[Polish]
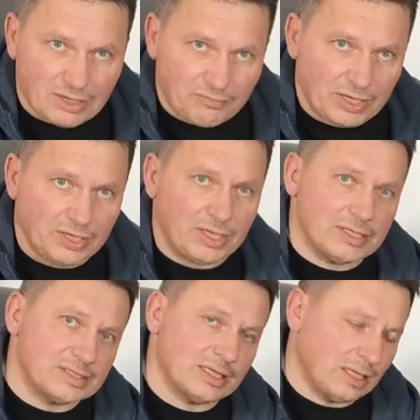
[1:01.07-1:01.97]
za
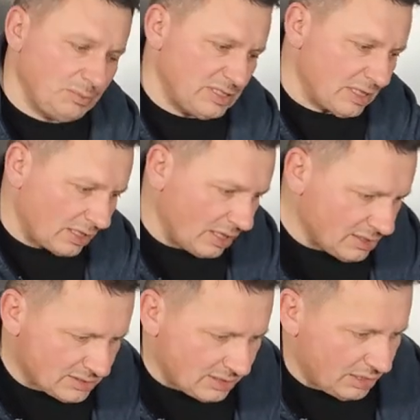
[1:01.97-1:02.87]
węgiel, cenami za
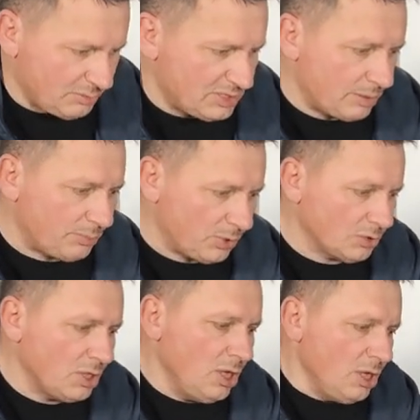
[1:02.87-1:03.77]
gaz, cenami za
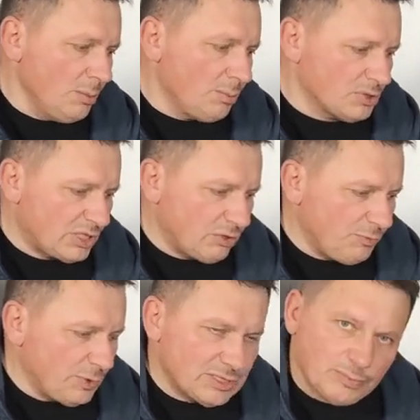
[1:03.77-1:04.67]
prąd,
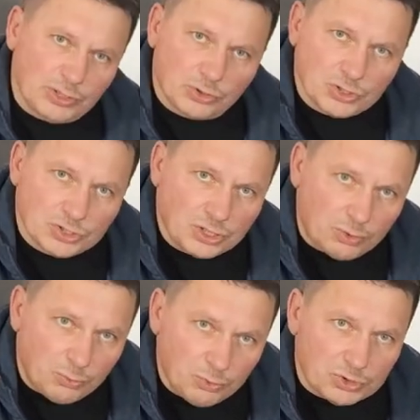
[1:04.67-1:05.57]
postanowiła sobie troszeczkę
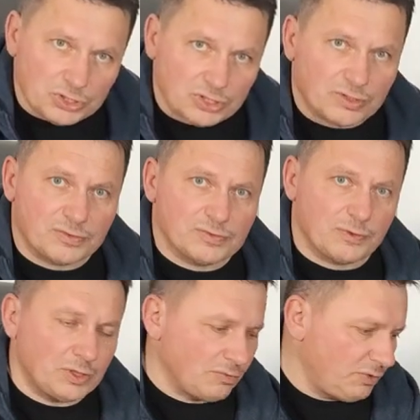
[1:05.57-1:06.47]
ulżyć w
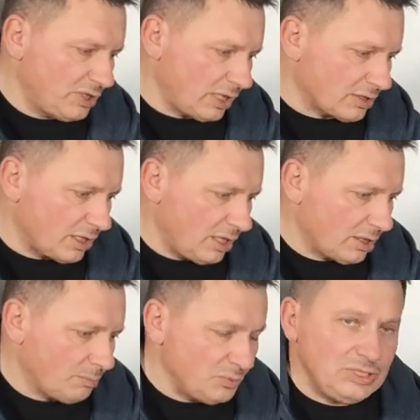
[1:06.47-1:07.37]
swoich
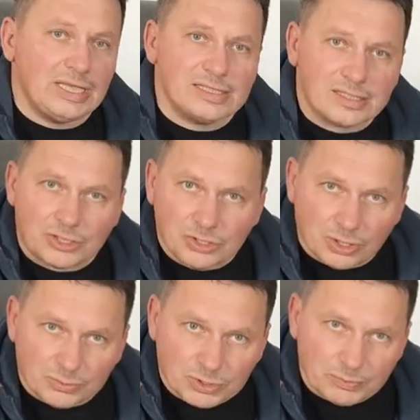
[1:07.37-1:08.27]
wydatkach. Nie stać
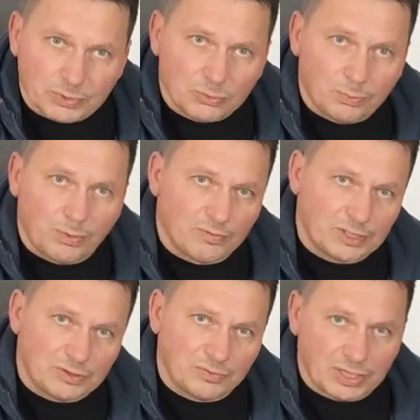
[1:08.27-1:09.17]
ją, żeby
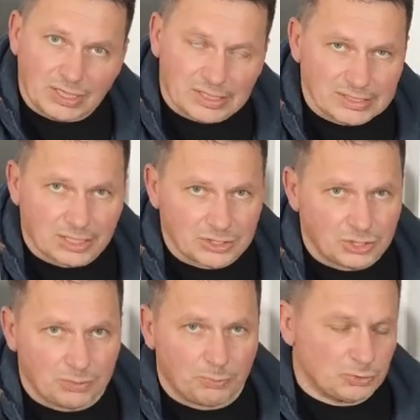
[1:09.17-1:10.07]
kupować węgiel za
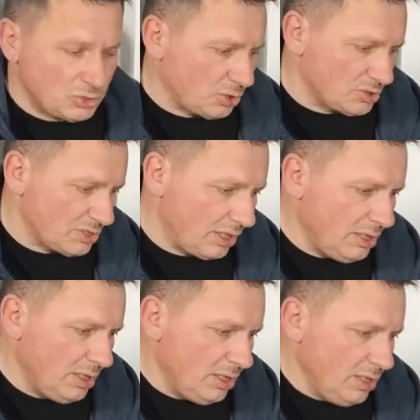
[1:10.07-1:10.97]
3,5 tysiąca